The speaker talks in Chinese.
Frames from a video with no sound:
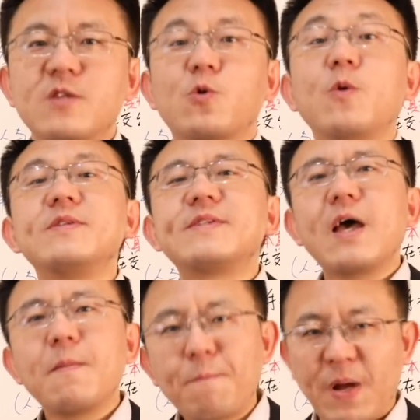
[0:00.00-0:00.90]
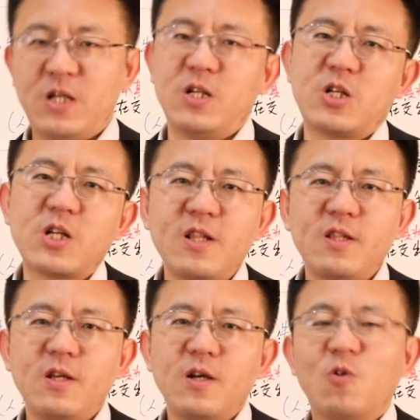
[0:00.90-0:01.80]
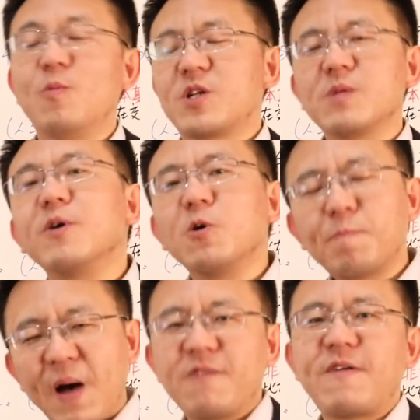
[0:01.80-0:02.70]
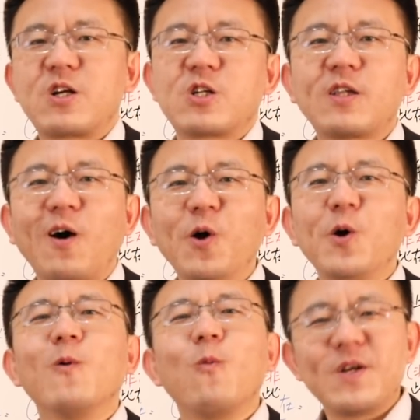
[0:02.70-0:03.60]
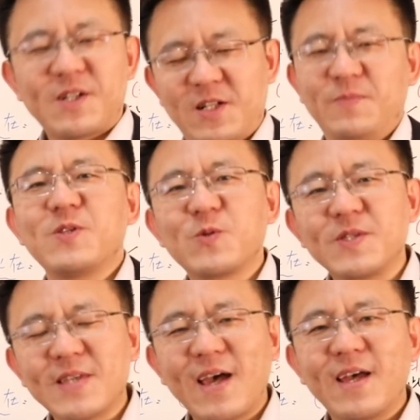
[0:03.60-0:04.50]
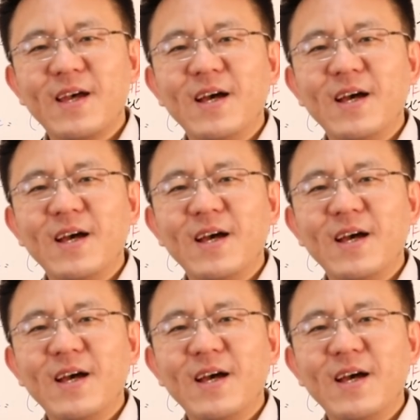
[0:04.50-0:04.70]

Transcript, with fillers: 存在本身我们是没有办法知道为什么存在，